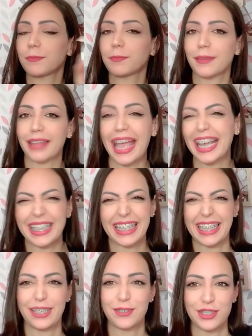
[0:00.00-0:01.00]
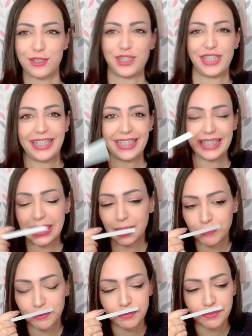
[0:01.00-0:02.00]
Ai, que coisa chique.
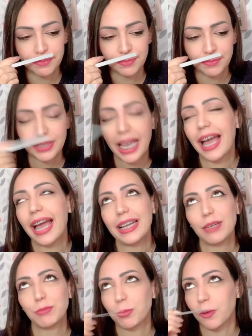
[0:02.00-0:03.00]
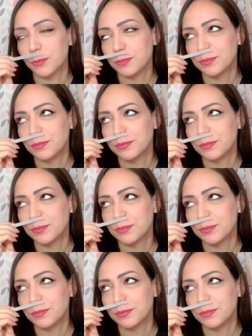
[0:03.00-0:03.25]
Ah, ele é muito bom.